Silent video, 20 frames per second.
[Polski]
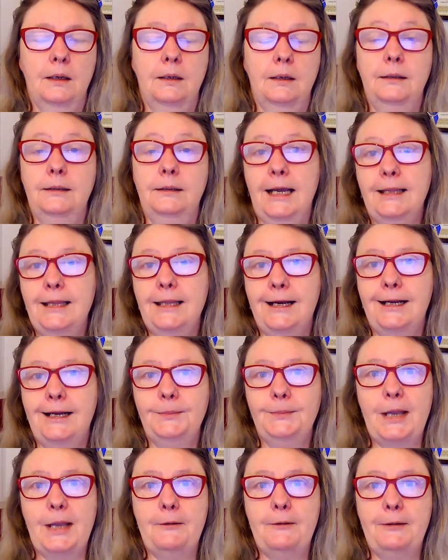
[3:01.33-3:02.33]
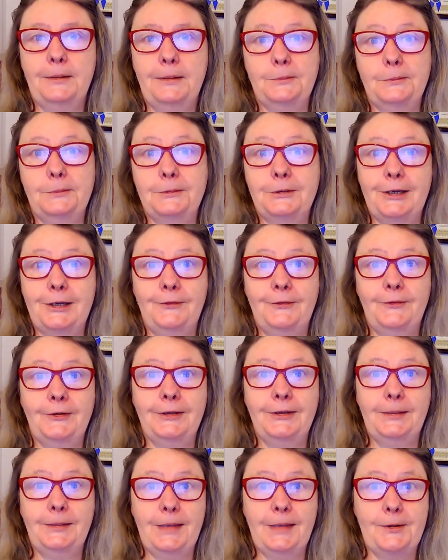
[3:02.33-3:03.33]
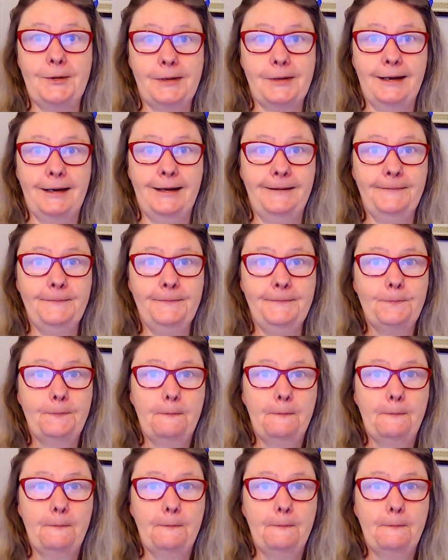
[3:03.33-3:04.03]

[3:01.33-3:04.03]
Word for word: nadal miałam czerwone białka.